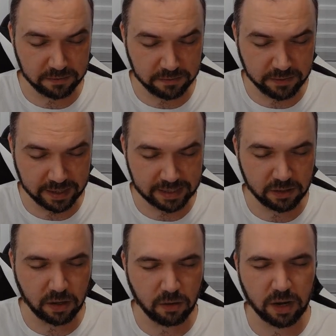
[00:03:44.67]
fazendo
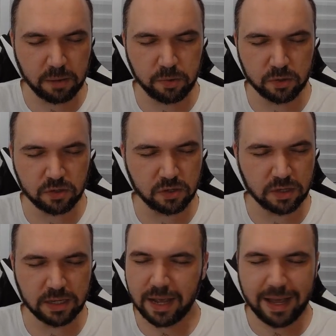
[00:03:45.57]
agora por todos nós.
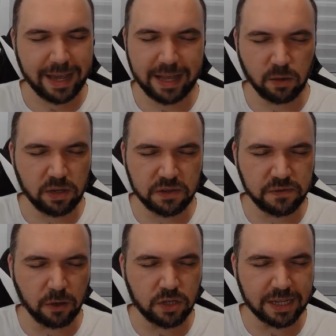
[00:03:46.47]
Que não lhes
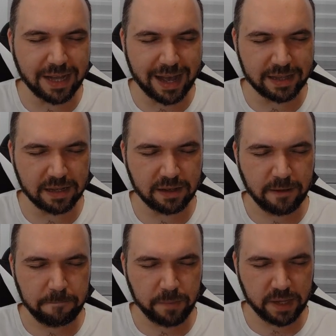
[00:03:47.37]
falte nada
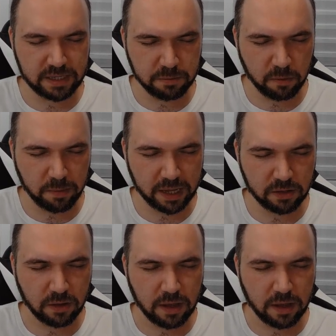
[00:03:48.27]
nesse momento,